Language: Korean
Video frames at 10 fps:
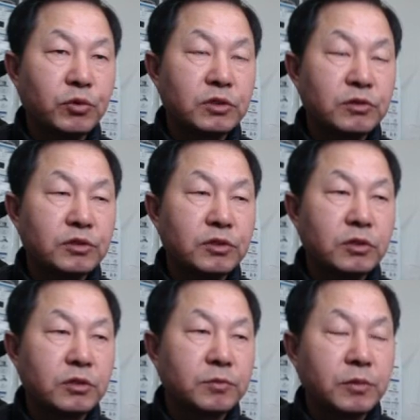보시는
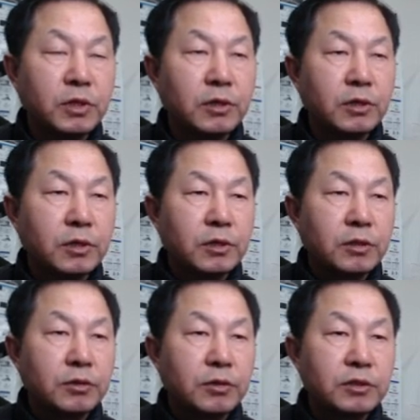것처럼
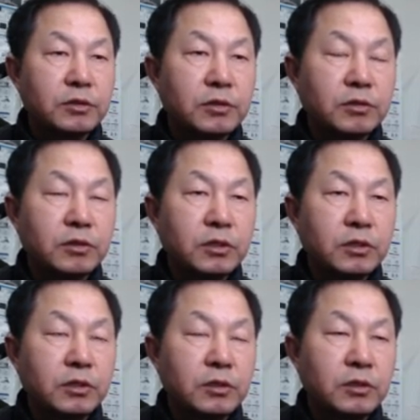이렇게 이제
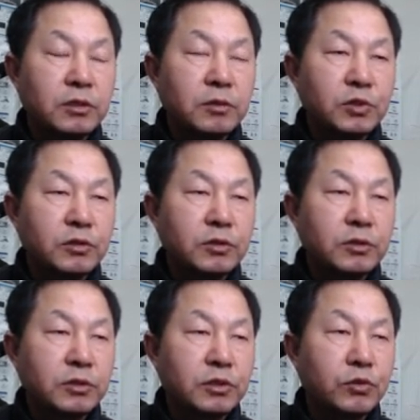그림을
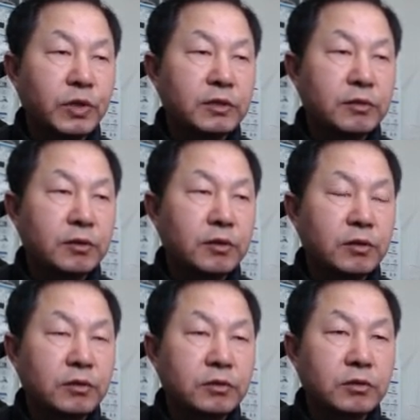이용해서
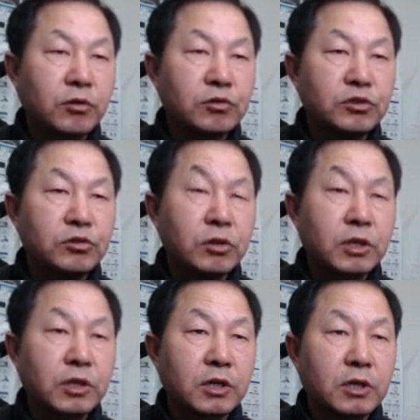이제 어느
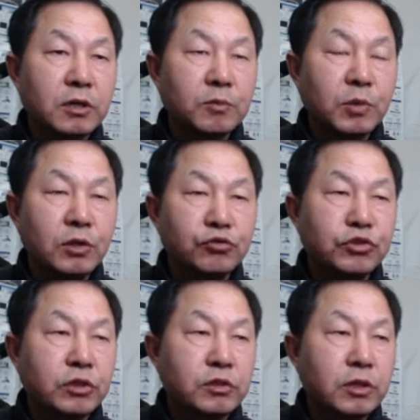지형에다가
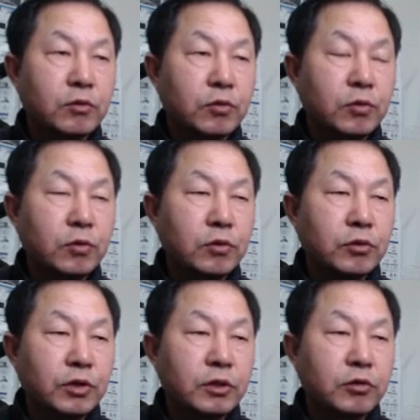주차를 하고
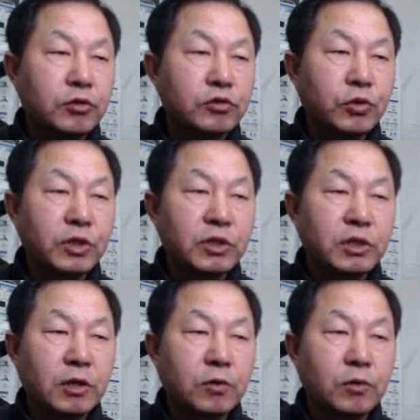여기는 어떤 조개들이
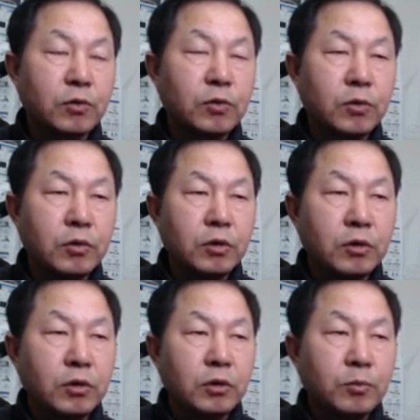나오고
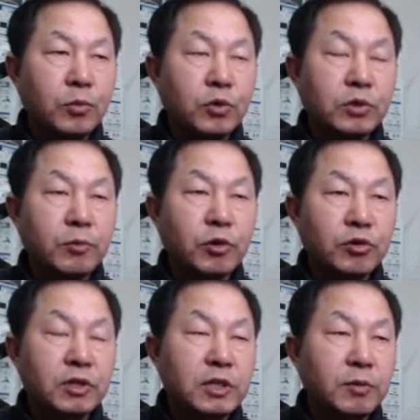뭐 그다음에
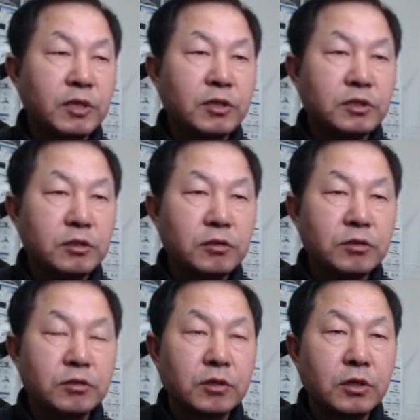어떻게 잡아야 되는지
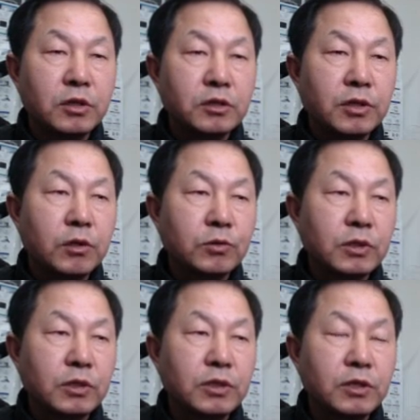이런
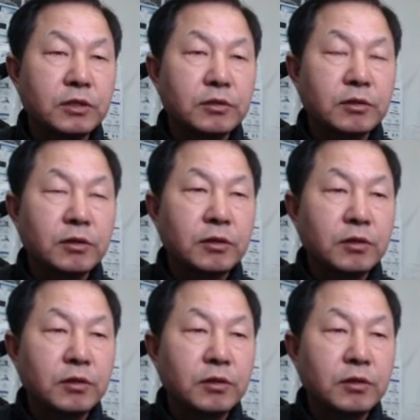내용들에 대해서